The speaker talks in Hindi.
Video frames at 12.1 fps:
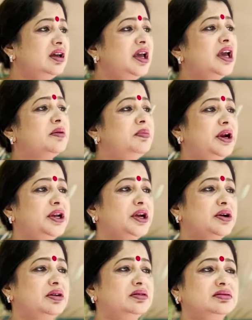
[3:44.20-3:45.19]
एक बेटी
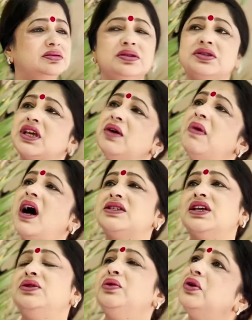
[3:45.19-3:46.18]
को उसकी माँ
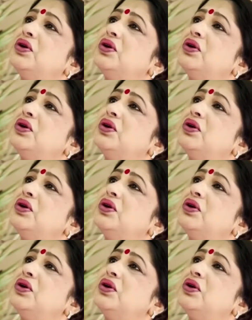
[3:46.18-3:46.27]
से दूर